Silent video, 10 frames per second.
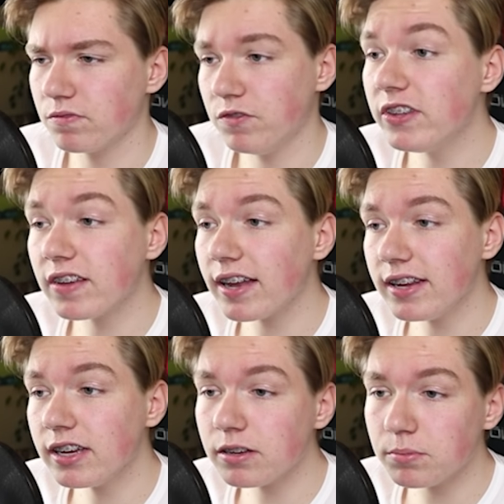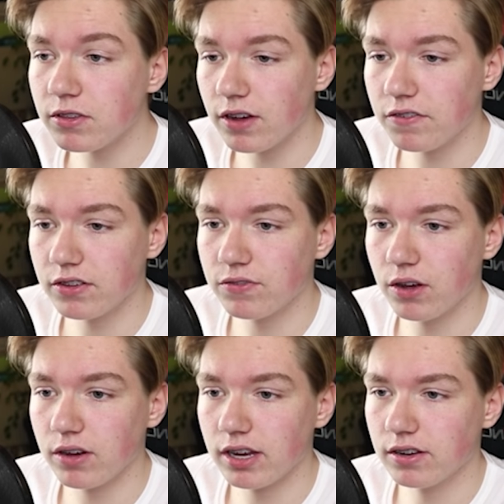wie seid ihr im Zweifelsfall
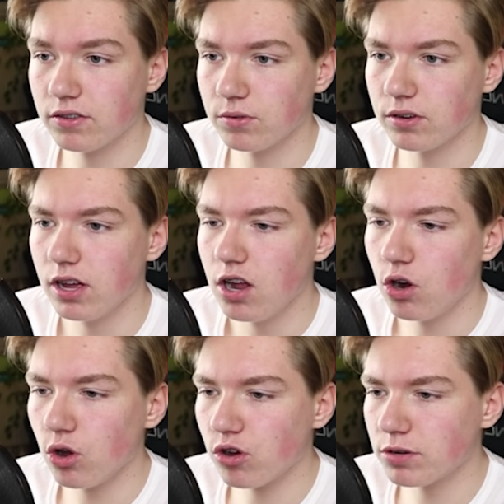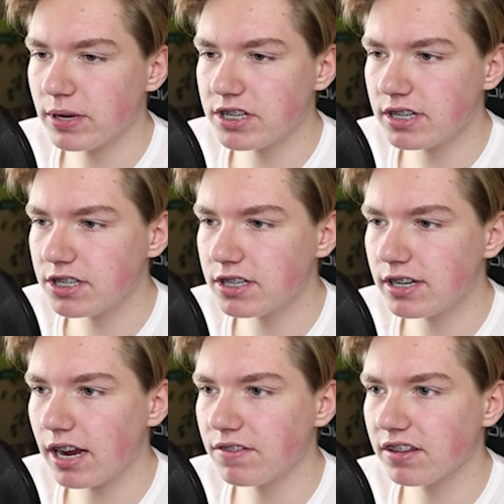auch angezogen? Konnte man hier nicht
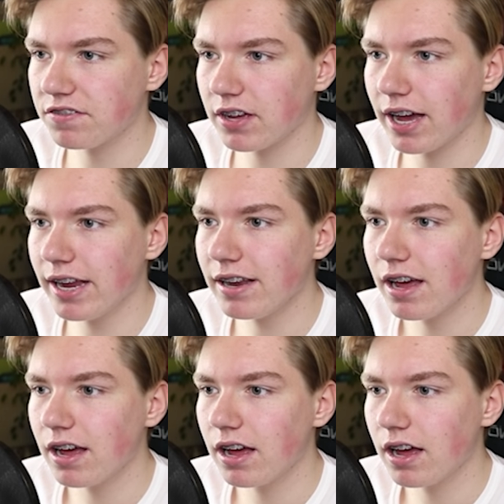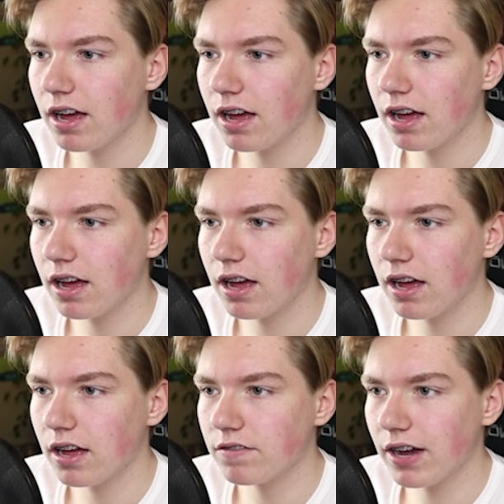in einen Wasserfall rein?
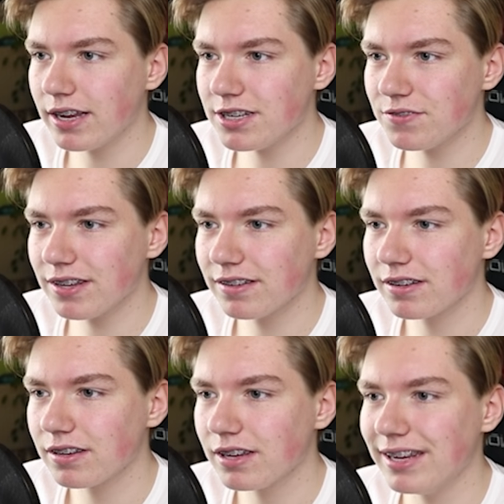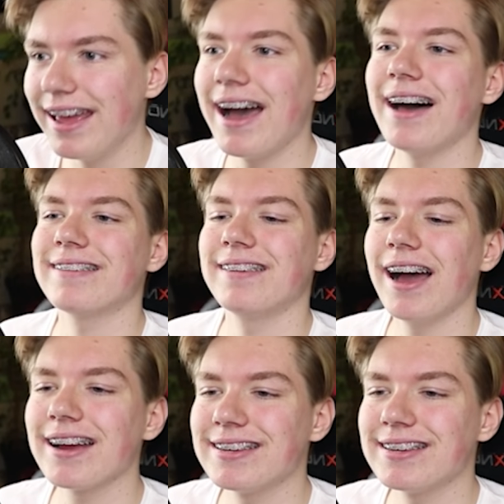War hier nicht was? Ja, sage